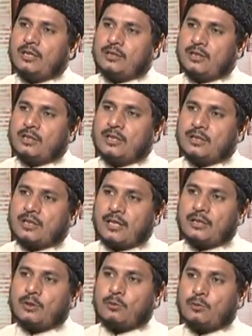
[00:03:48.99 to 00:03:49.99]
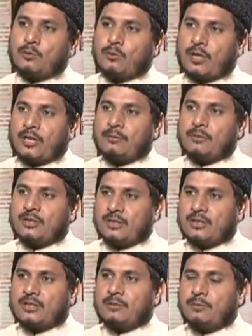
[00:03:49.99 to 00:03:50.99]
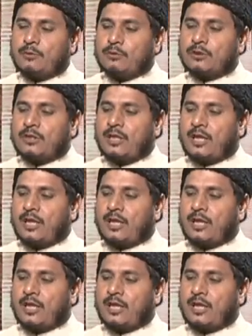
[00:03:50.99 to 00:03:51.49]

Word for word: जिनकी तायद ख़ुद कुरान मजीद से भी होती